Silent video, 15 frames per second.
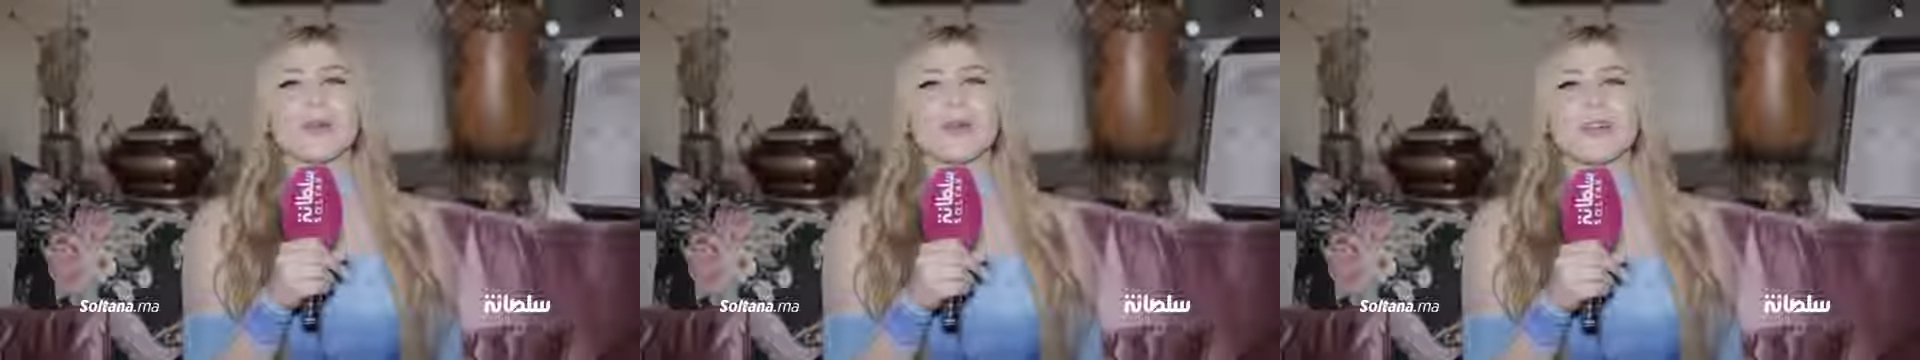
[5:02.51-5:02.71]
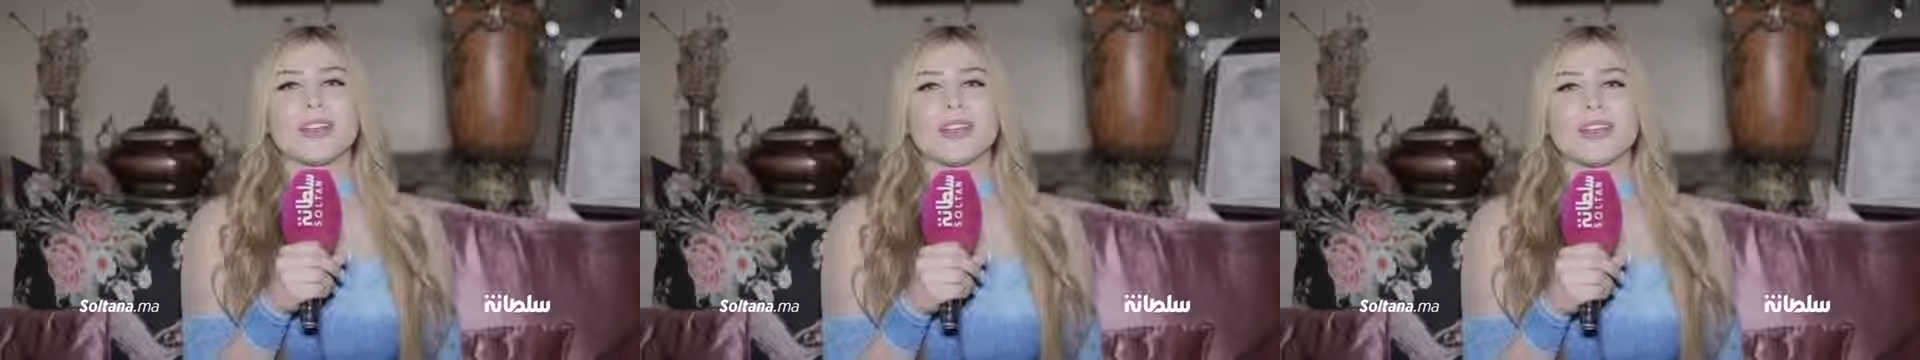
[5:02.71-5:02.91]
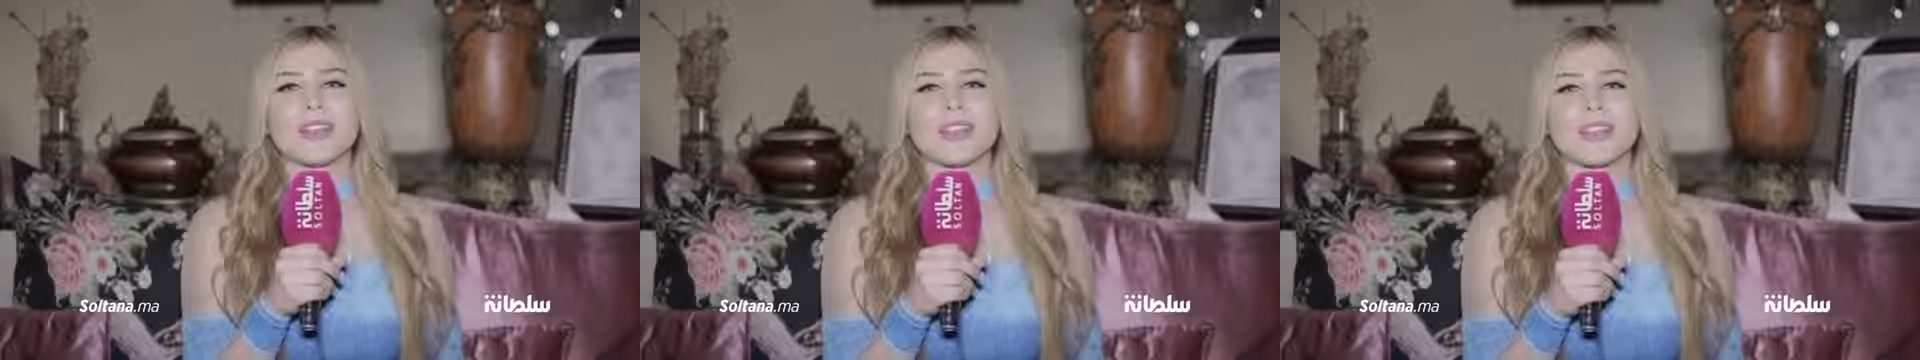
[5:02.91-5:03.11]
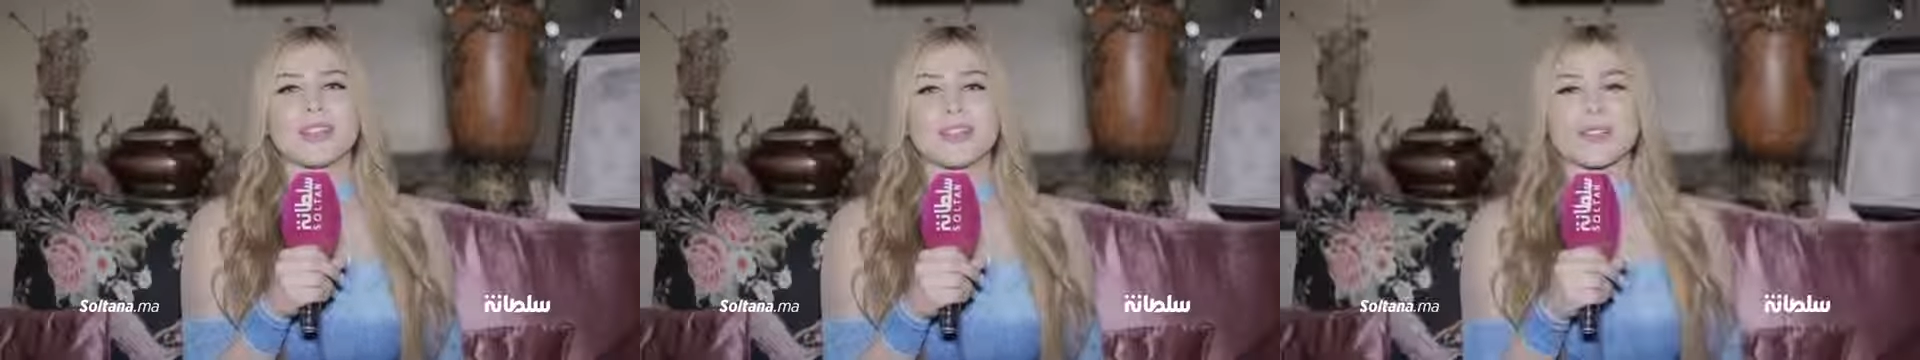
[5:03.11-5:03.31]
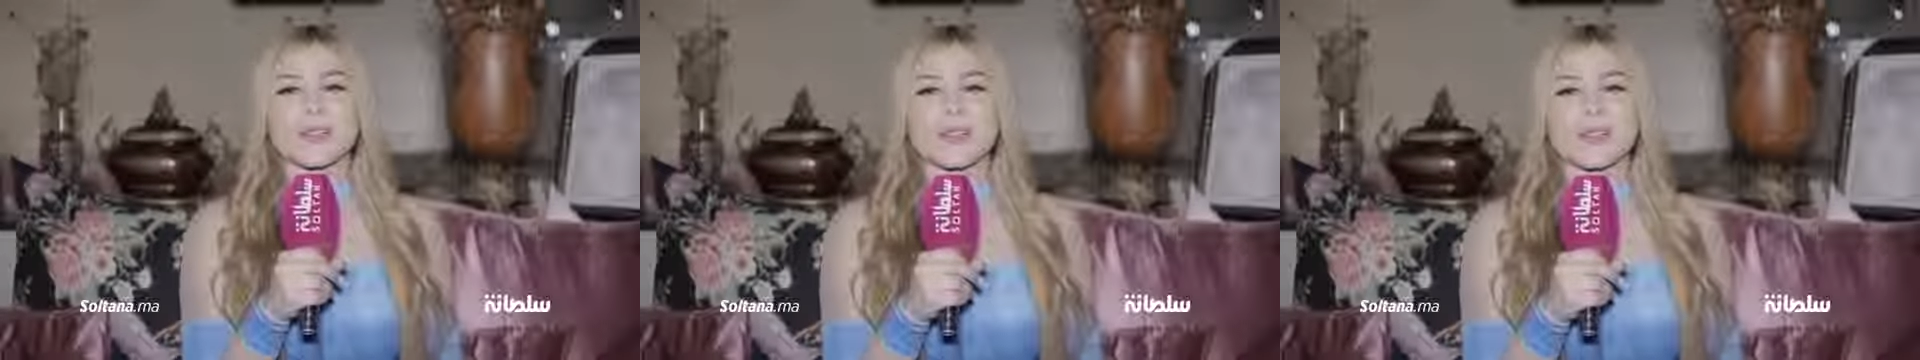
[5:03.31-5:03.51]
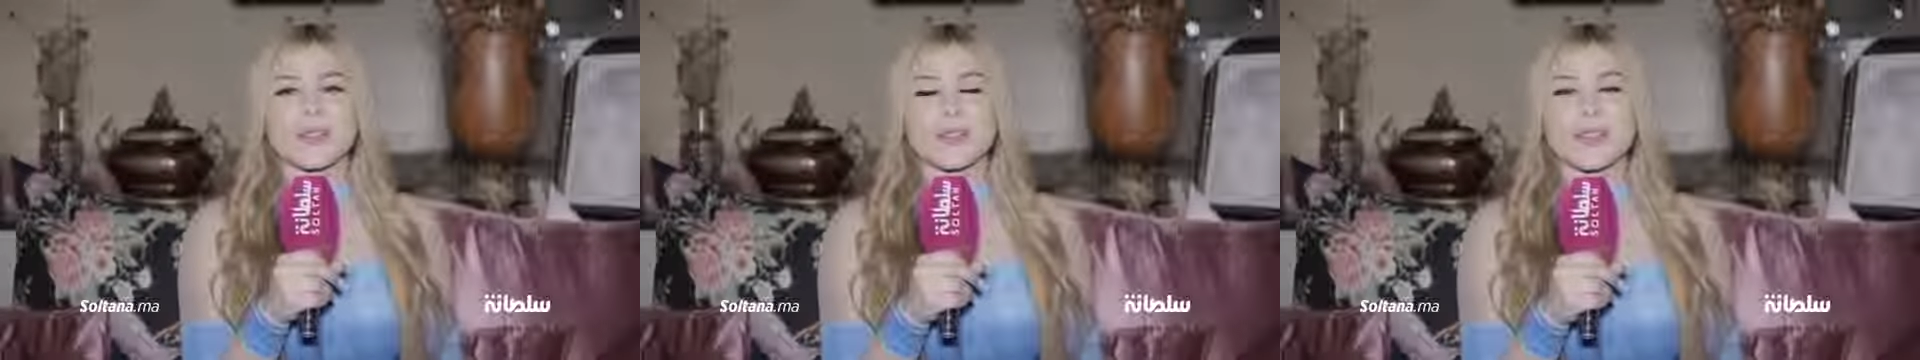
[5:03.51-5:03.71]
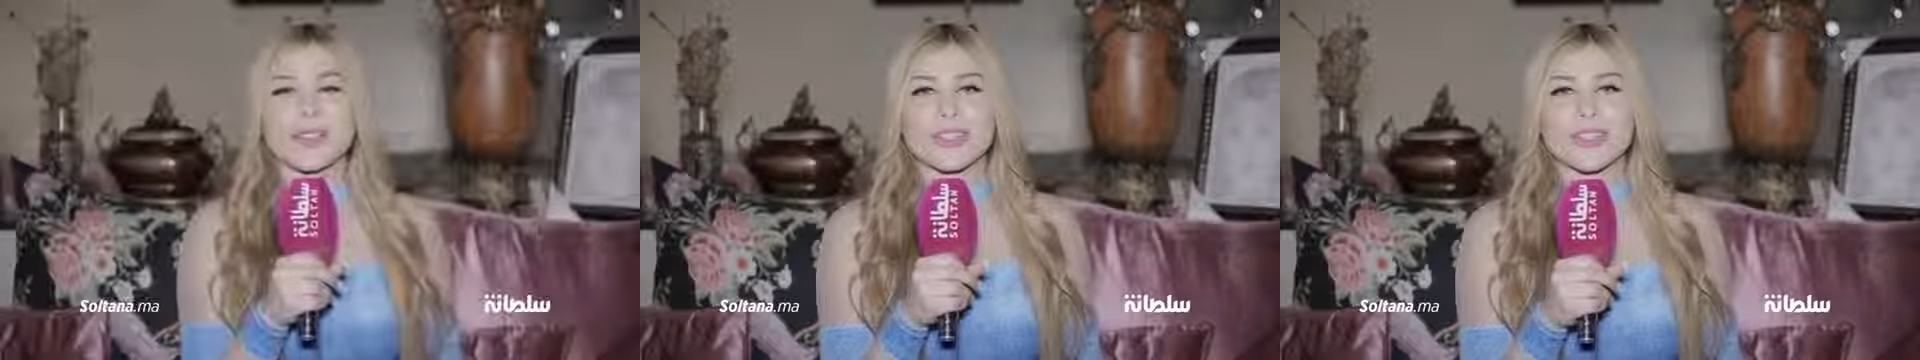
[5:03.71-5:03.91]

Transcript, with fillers: وكنشكر